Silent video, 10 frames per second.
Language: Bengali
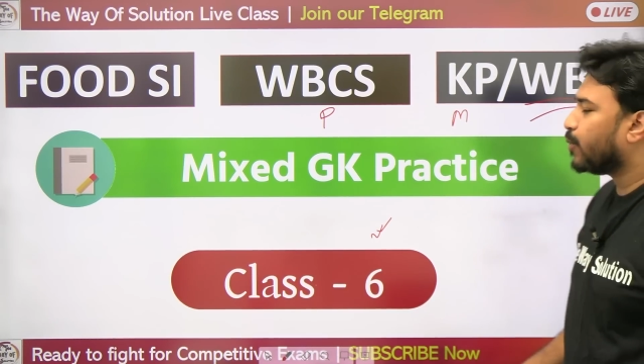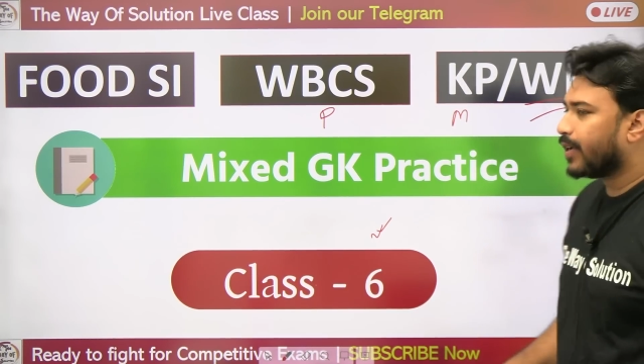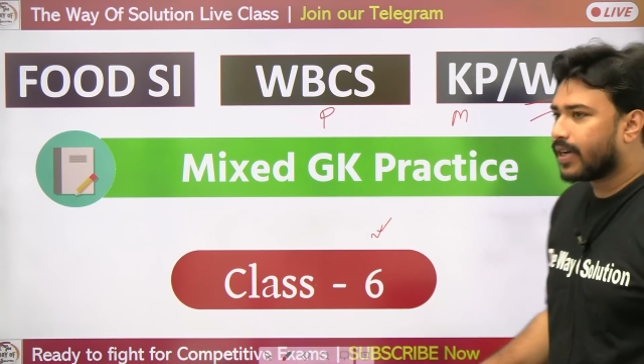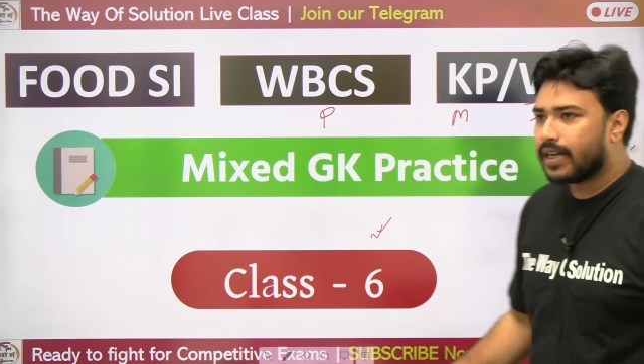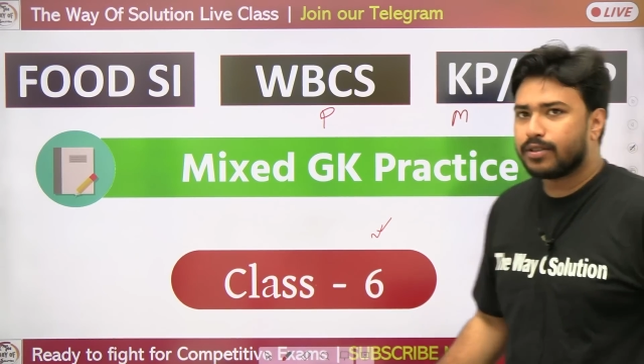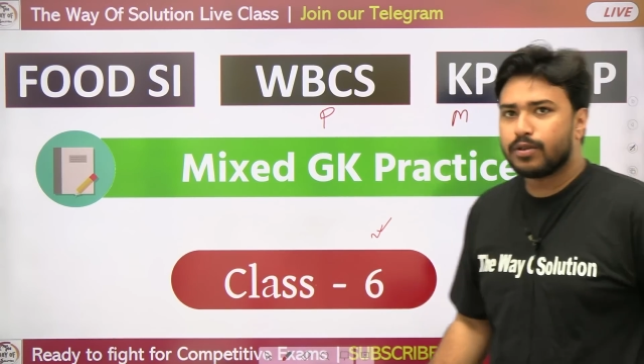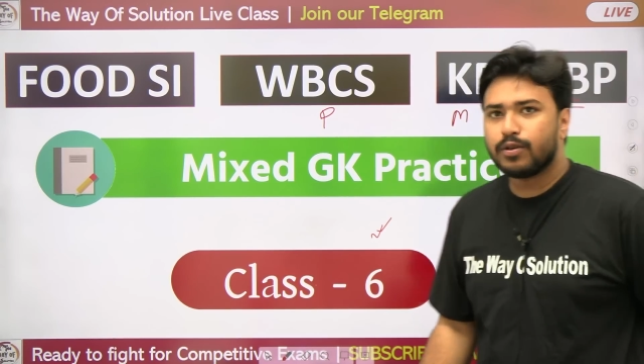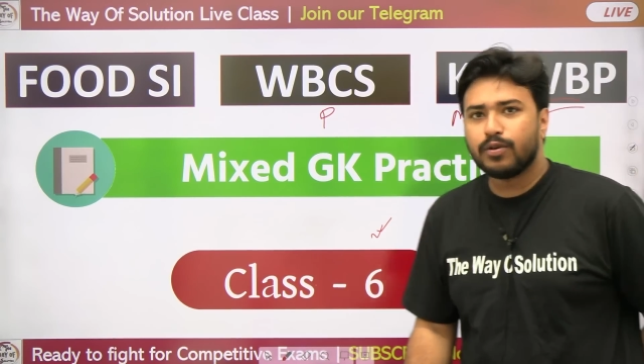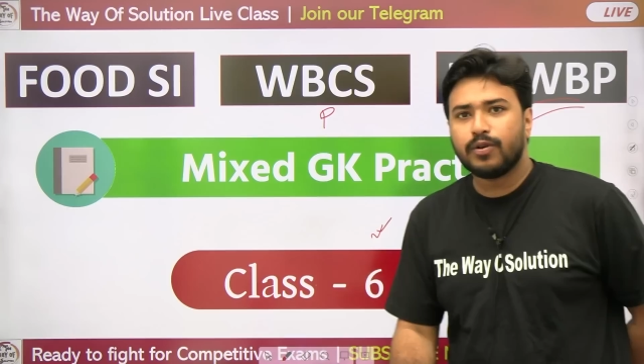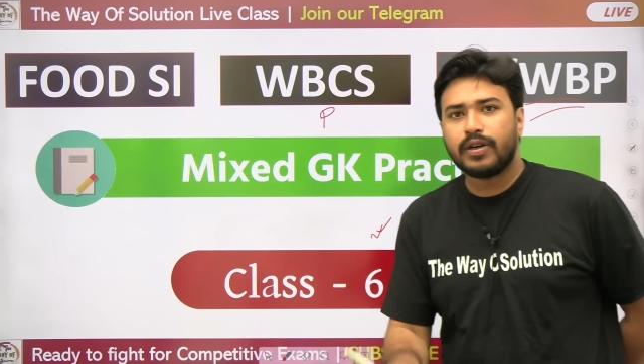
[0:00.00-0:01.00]
পরীক্ষার জন্য
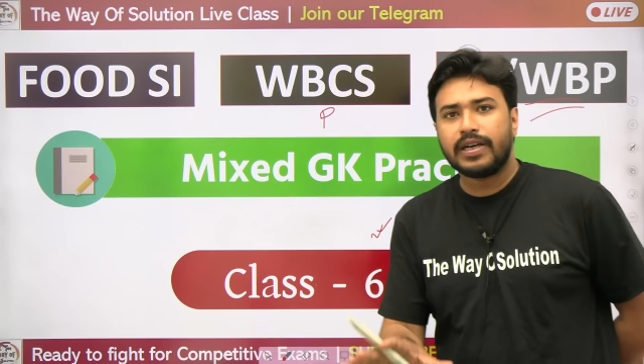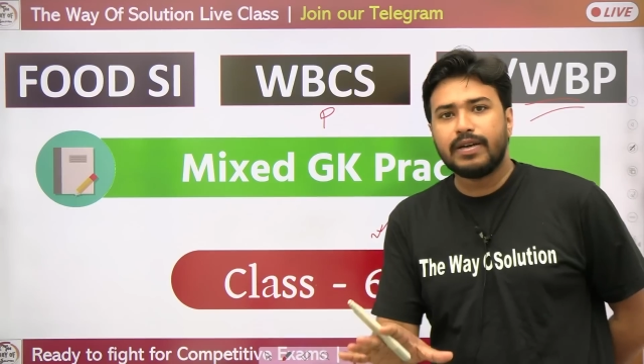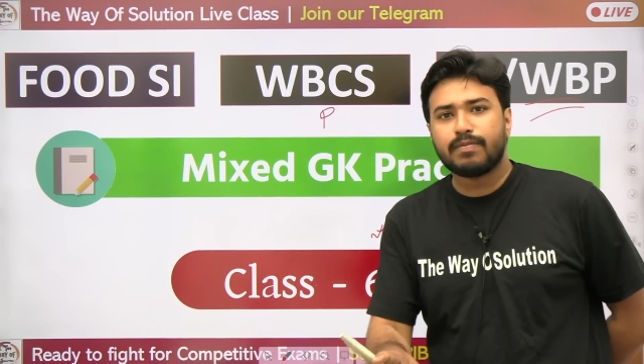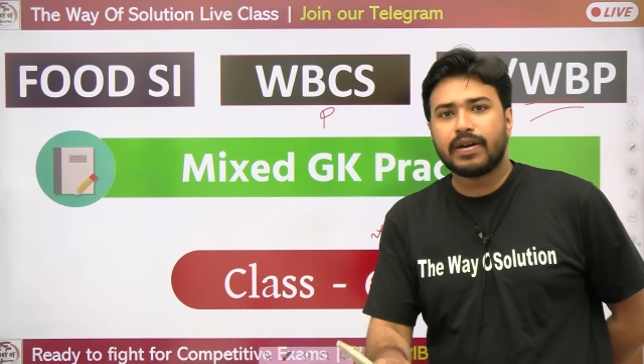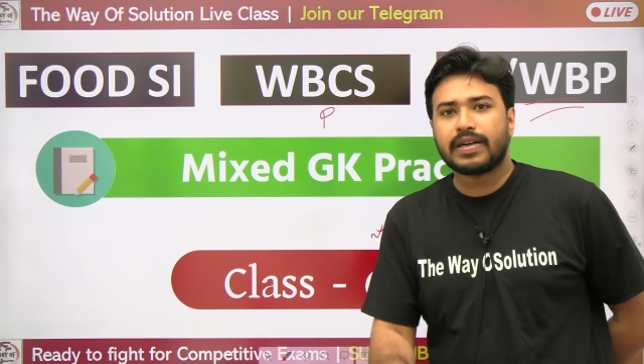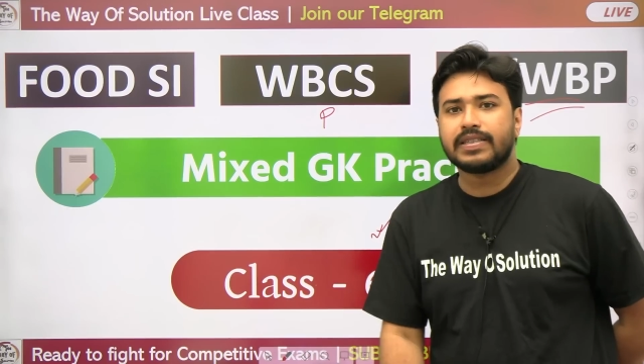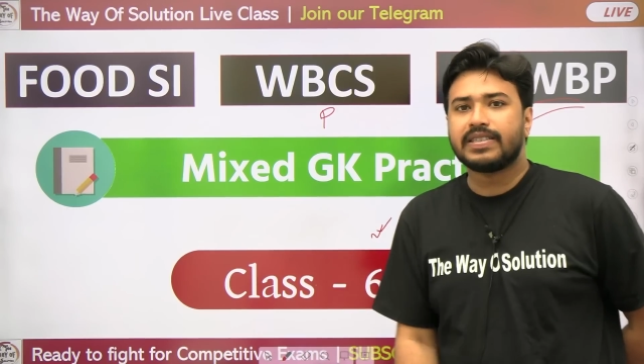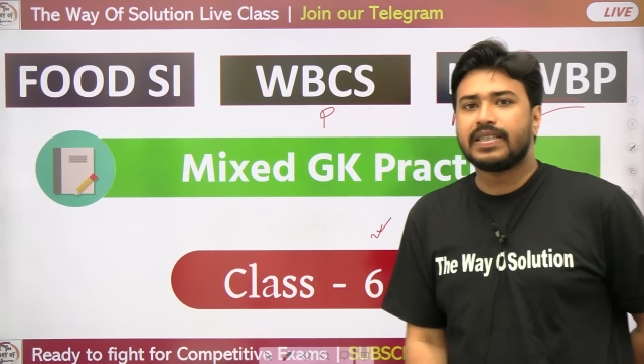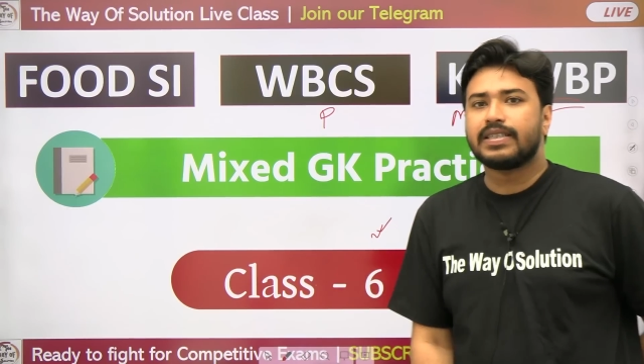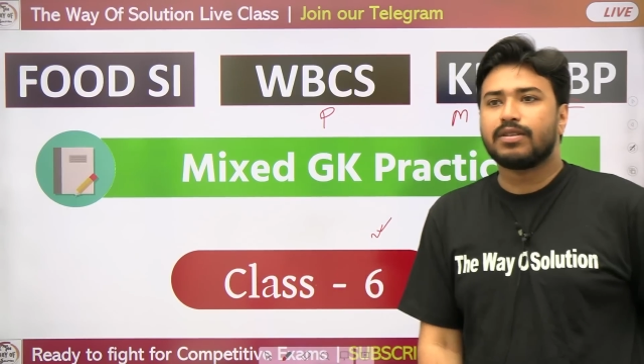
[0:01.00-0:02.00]
এই প্র্যাকটিস
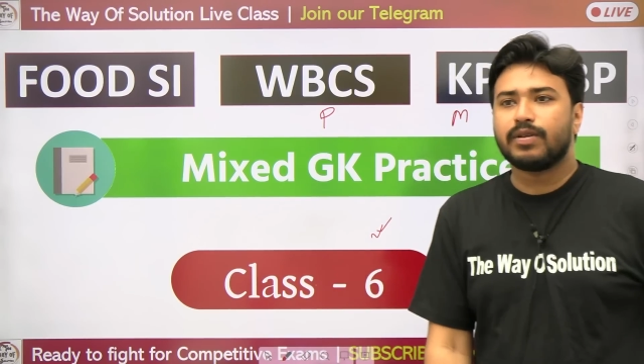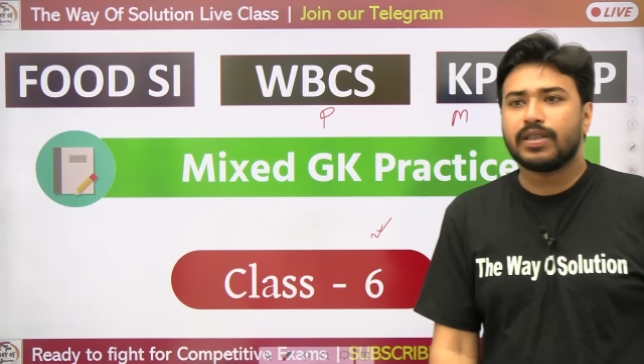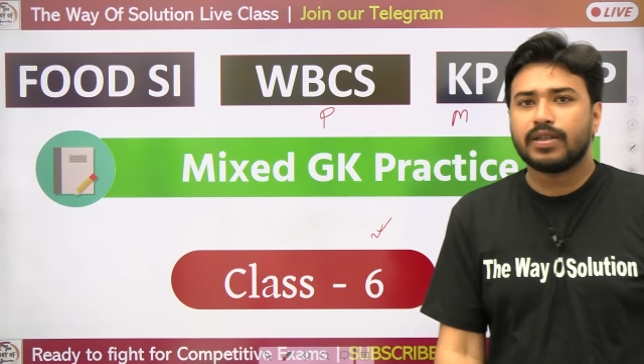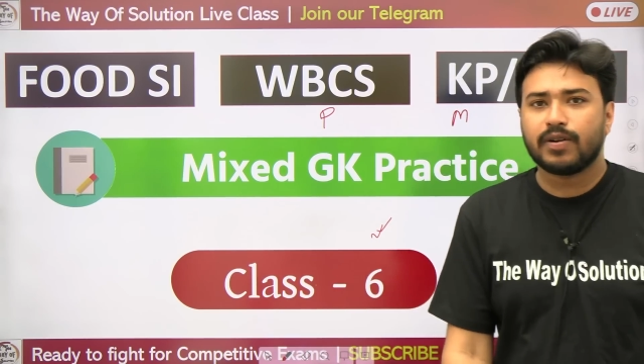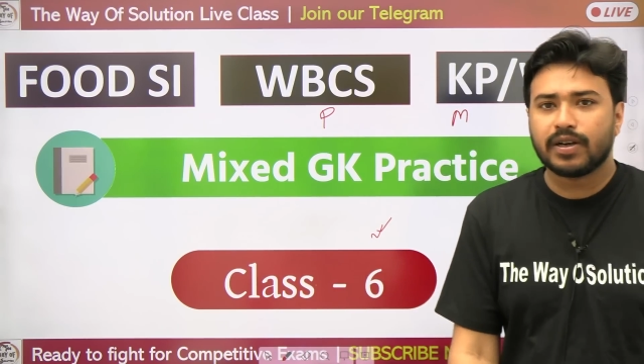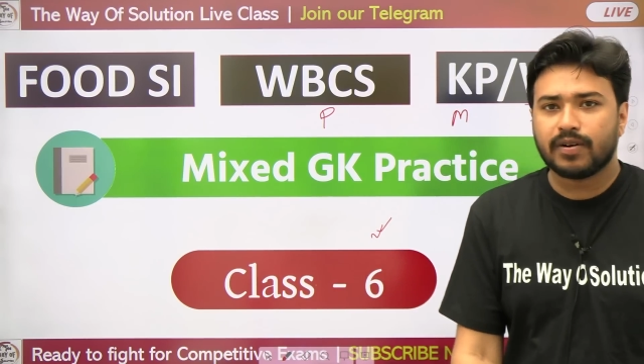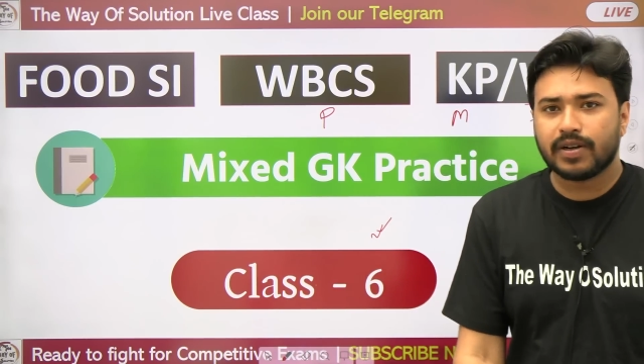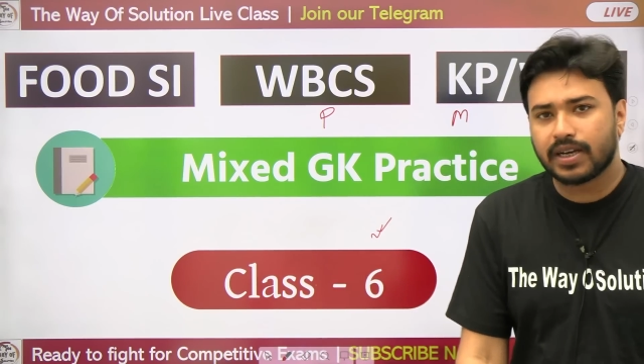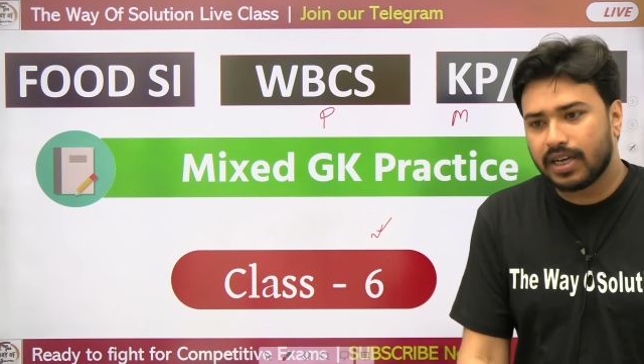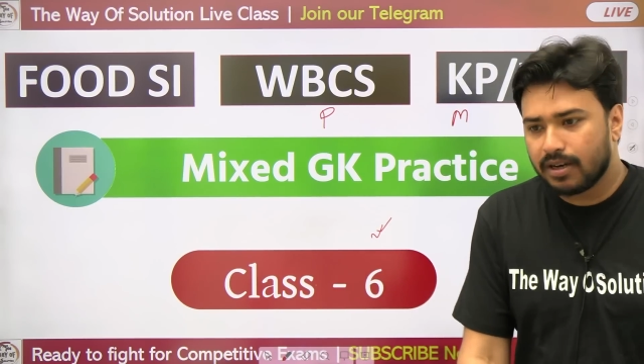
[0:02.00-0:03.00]
সেট তোমাদের অনেক
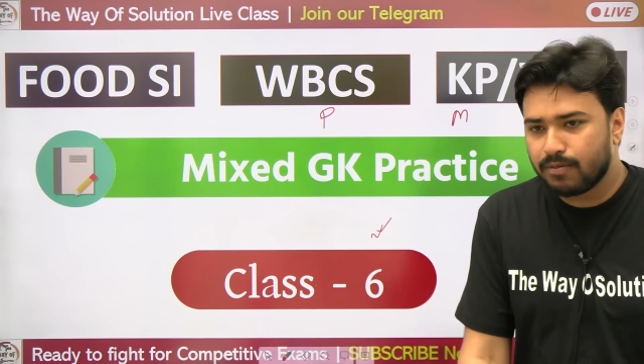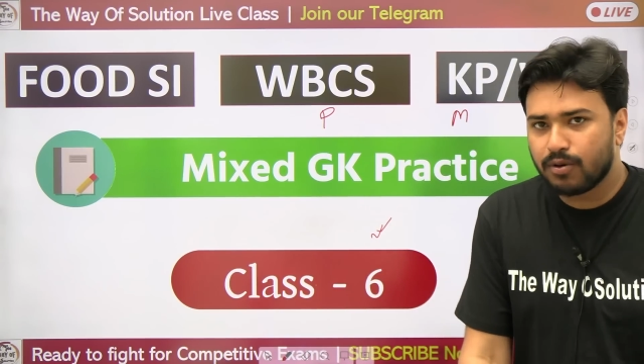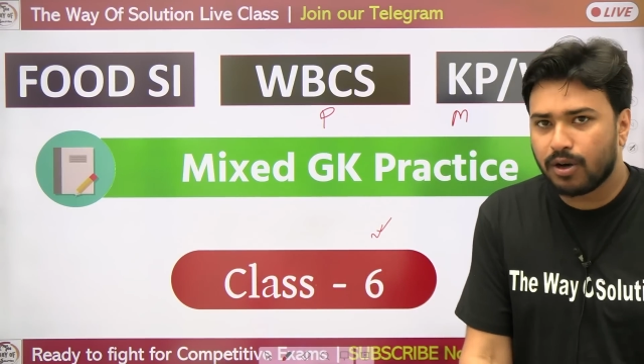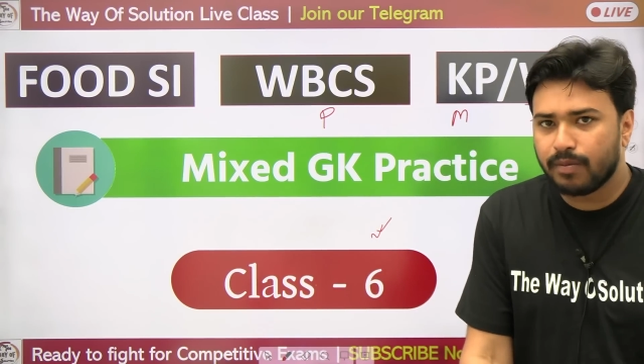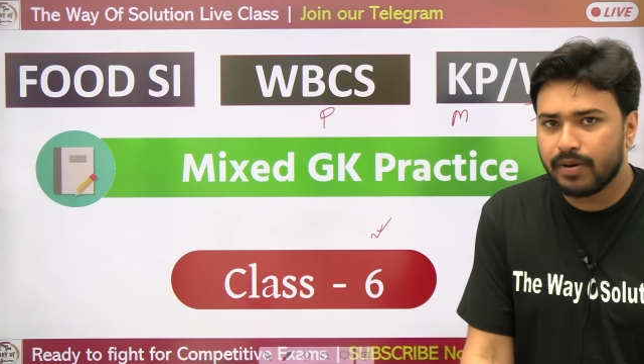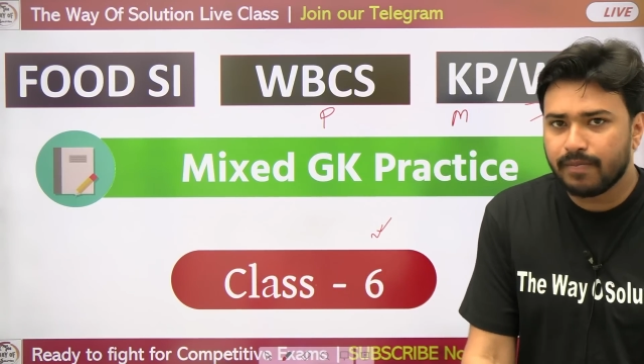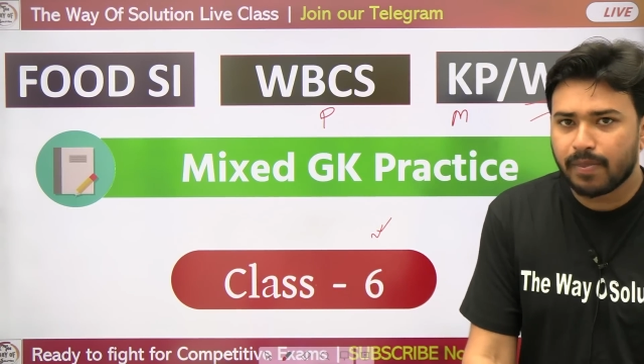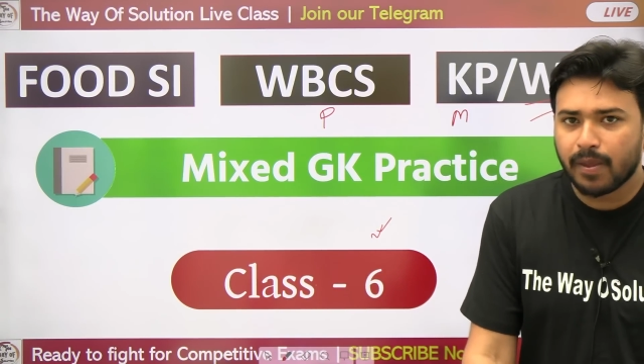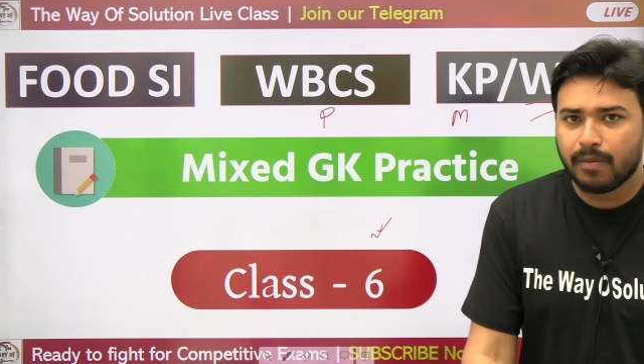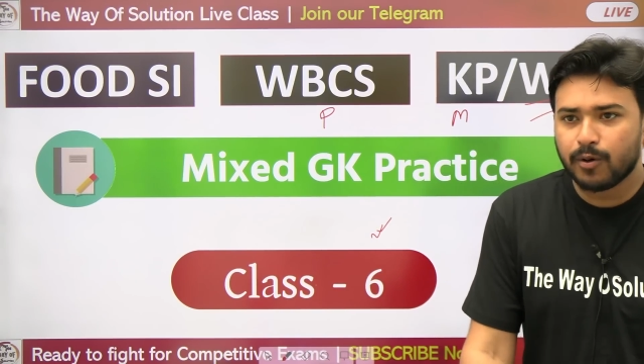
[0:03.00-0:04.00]
অনেক হেল্পফুল হবে
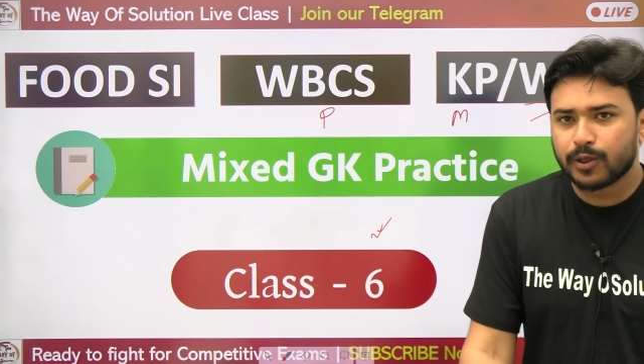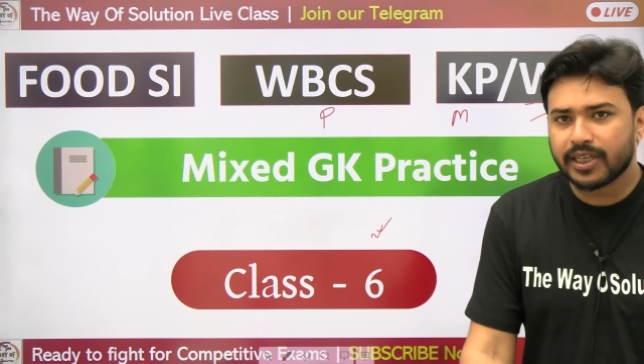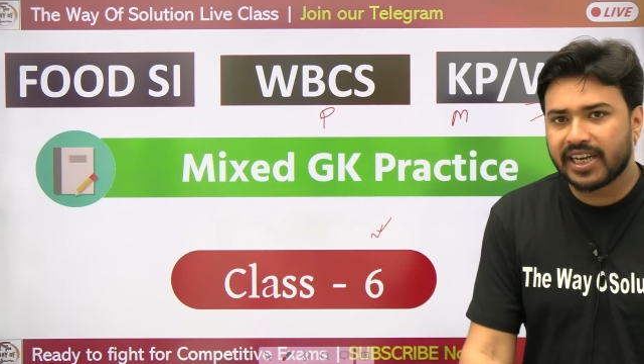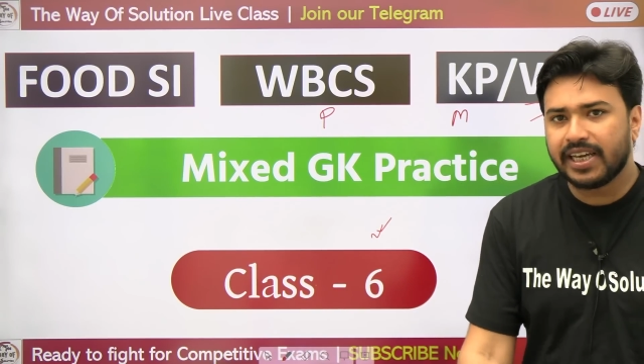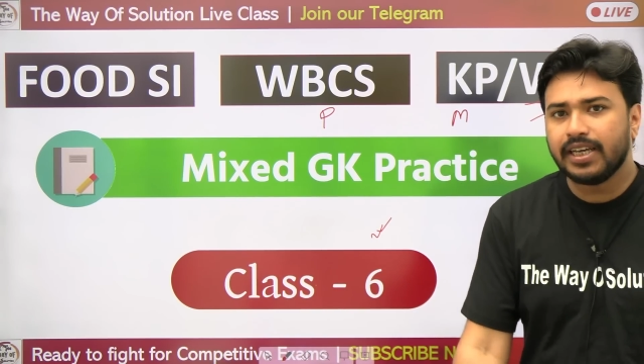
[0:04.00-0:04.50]
প্রত্যেকে